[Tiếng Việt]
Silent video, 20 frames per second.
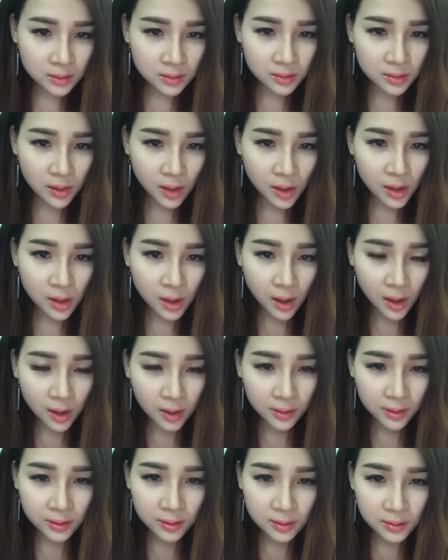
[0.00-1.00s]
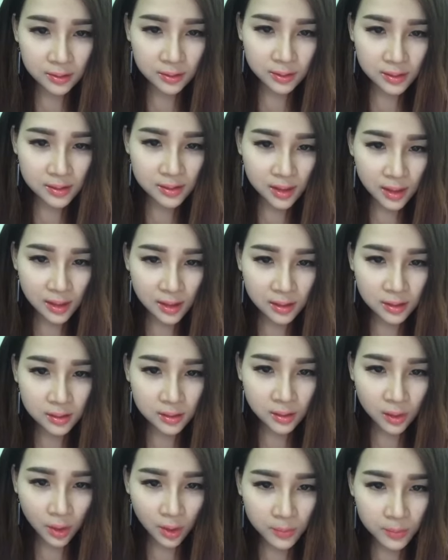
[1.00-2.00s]
rối loạn đó, nó sẽ
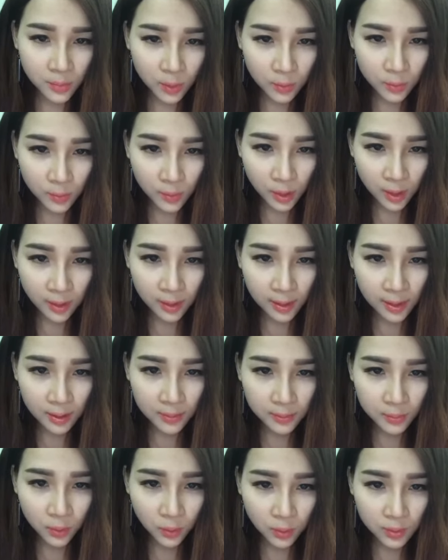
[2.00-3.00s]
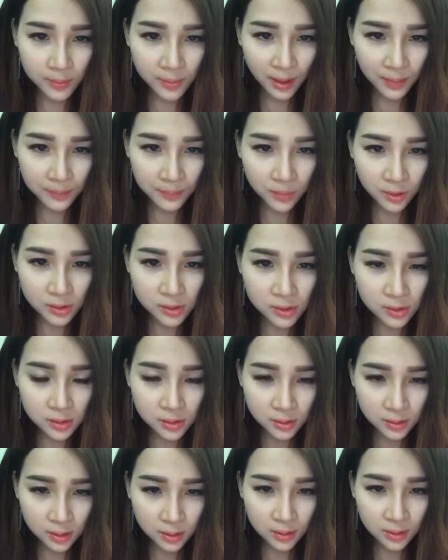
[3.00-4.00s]
nổi mụn hoặc là bụi bặm môi
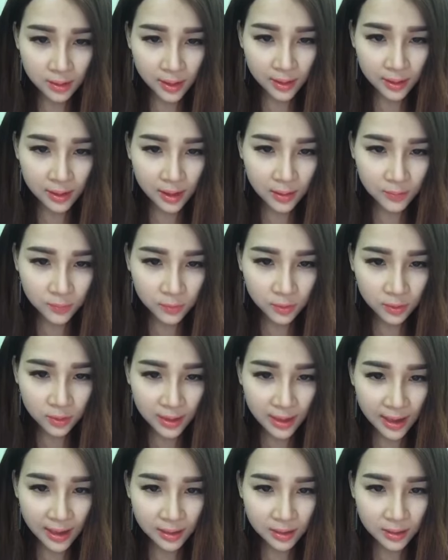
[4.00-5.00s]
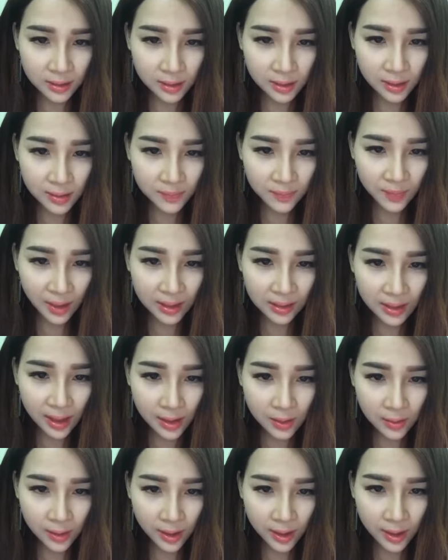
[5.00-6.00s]
trường đó, tác động vô da, cho nên em tái
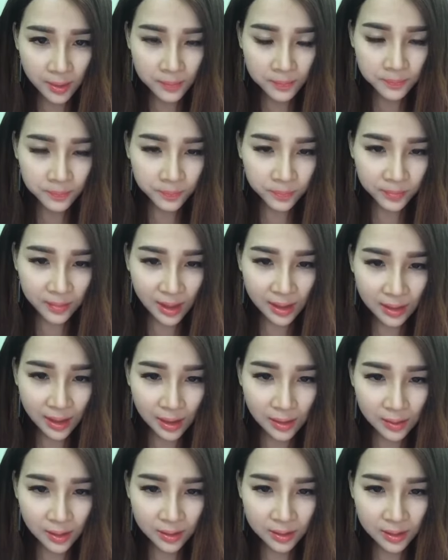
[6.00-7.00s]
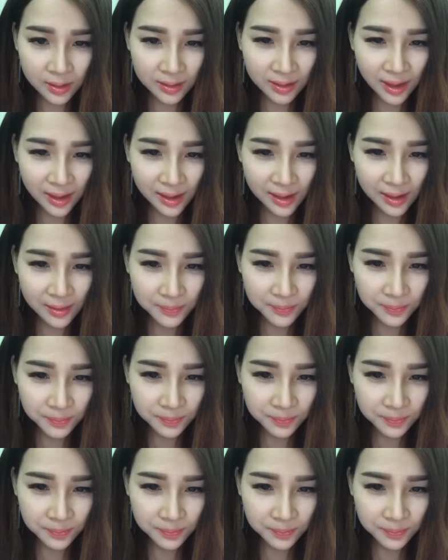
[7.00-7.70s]
tạo lại em. Tái tạo lại thì nhanh lắm.